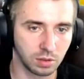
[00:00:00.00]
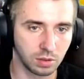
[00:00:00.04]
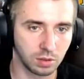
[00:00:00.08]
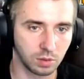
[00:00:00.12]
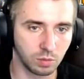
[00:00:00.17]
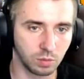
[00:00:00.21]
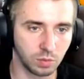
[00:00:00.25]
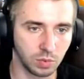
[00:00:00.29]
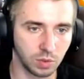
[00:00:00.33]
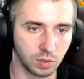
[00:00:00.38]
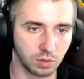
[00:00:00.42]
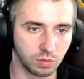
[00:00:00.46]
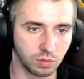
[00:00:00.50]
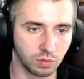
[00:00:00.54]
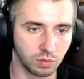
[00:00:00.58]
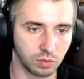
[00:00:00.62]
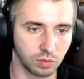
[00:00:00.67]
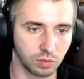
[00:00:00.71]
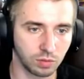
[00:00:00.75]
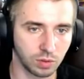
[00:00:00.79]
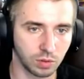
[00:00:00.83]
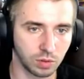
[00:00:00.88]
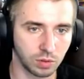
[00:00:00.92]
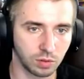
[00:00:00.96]
Бигфут,
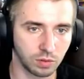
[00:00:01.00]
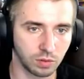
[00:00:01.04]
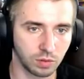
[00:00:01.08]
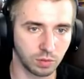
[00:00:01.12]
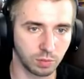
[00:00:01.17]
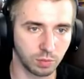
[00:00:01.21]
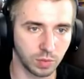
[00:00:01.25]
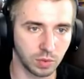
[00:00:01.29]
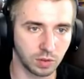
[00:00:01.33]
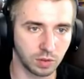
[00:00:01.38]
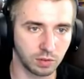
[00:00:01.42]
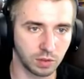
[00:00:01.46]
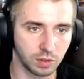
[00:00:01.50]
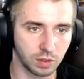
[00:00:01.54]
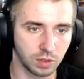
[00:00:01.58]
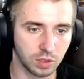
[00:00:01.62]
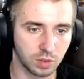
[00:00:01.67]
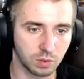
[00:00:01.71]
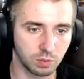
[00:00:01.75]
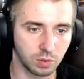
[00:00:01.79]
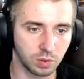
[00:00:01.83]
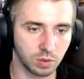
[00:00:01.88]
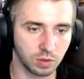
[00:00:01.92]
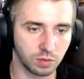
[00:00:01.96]
вот его первый наш
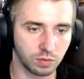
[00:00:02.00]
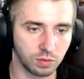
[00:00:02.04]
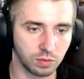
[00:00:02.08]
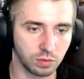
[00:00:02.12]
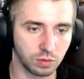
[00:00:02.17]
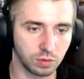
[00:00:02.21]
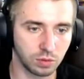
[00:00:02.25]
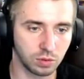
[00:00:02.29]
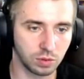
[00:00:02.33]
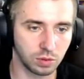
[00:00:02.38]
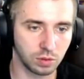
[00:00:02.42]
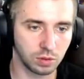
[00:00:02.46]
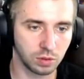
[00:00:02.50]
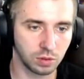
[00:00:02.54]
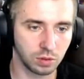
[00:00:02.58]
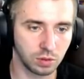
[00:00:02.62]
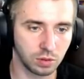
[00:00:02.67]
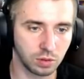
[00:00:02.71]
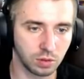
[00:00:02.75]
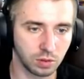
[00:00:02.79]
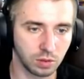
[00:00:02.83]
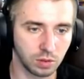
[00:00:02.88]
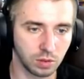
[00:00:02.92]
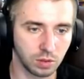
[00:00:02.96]
Бигфут.
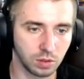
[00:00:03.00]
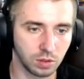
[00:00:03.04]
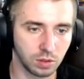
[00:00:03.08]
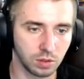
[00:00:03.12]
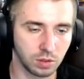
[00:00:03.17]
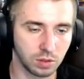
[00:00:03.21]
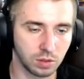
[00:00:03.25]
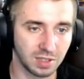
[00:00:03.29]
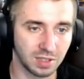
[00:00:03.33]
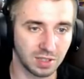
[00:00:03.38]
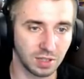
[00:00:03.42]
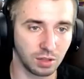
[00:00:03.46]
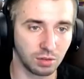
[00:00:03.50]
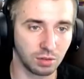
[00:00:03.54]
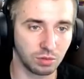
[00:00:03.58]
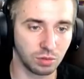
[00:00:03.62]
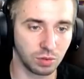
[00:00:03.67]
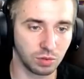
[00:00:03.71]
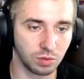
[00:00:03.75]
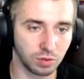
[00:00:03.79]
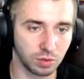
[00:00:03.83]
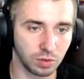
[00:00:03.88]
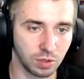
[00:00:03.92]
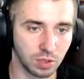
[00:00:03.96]
Скин у
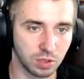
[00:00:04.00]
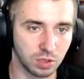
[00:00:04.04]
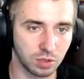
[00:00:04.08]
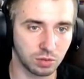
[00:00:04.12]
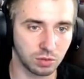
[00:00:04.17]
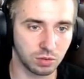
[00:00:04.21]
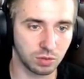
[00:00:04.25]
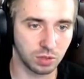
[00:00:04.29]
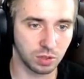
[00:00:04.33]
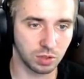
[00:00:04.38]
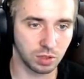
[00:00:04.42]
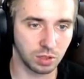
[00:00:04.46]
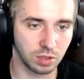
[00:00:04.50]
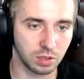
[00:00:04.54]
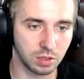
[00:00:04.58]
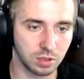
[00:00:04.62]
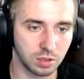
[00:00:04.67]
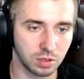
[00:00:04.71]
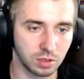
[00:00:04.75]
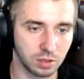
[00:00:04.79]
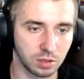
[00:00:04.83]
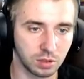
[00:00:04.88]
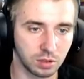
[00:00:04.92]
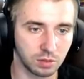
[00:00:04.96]
него даже уже
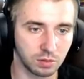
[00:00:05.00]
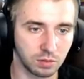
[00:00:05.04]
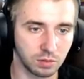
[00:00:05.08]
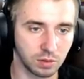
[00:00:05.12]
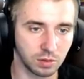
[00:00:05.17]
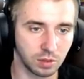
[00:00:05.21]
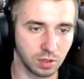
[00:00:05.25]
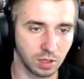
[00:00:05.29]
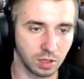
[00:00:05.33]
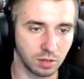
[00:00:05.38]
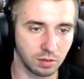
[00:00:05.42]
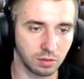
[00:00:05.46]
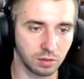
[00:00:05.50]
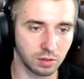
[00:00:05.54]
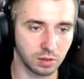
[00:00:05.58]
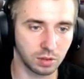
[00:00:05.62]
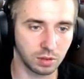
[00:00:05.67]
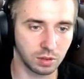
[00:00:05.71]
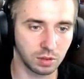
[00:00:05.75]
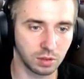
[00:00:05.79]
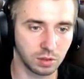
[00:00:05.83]
есть. Вот так вот.